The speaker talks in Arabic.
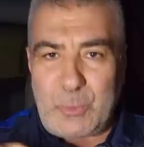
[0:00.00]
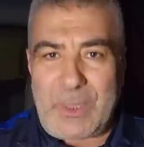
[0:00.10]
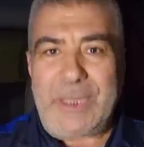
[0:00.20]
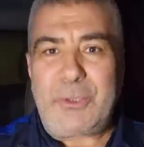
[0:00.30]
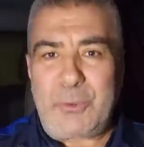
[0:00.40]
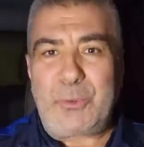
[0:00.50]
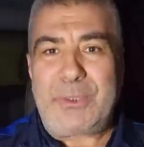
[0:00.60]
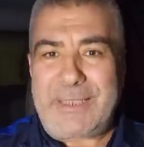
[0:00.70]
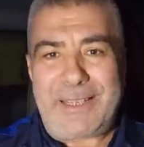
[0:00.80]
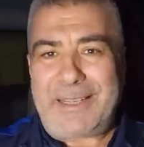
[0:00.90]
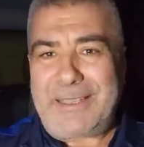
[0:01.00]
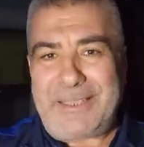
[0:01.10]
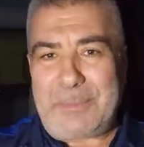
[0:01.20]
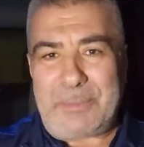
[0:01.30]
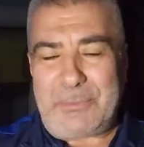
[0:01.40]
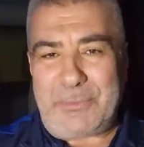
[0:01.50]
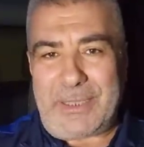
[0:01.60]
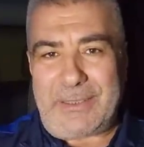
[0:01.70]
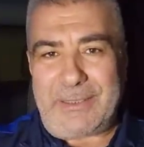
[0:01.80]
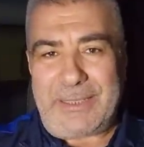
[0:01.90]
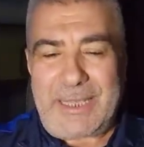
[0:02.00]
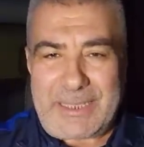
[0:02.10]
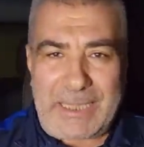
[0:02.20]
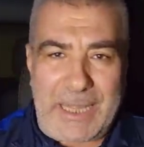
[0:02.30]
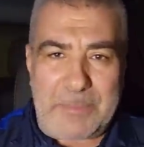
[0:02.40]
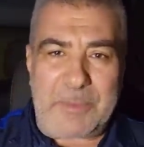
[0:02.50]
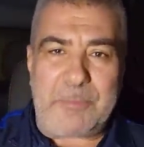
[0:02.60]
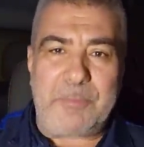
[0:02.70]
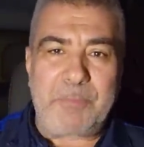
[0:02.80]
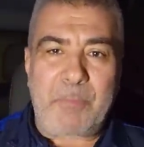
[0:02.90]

وإن كنت غنيا بالفعل أخي الحبيب